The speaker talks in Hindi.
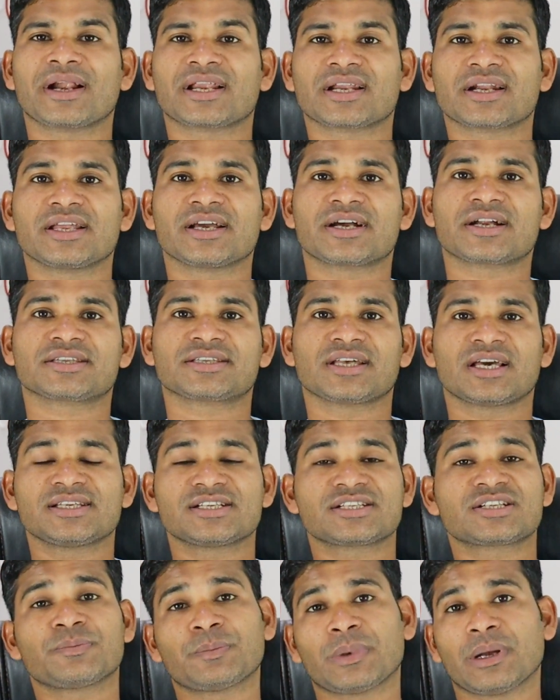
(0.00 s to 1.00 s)
मैटर नहीं करता है
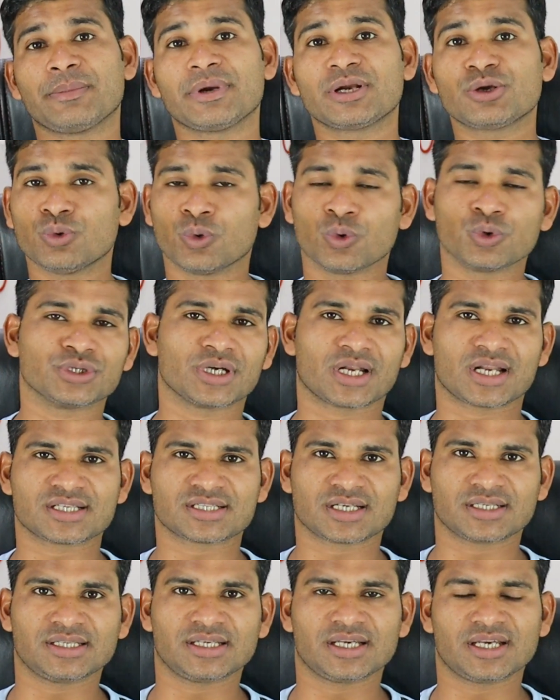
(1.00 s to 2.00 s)
जस्ट पेमेंट हो जाना
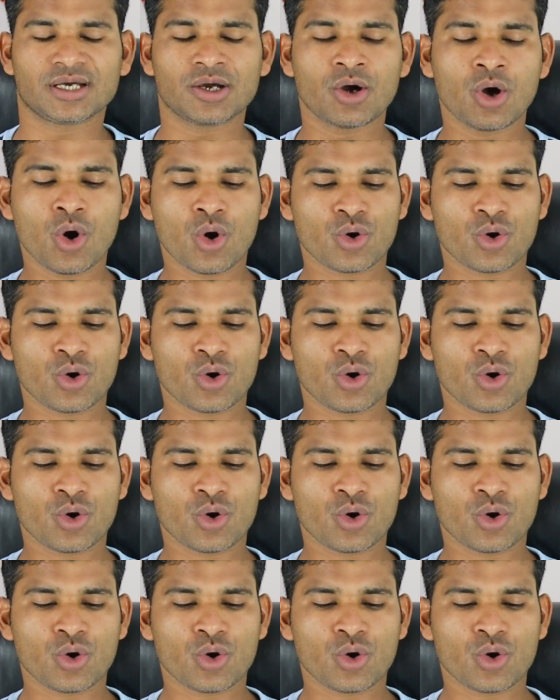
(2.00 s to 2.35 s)
चाहिए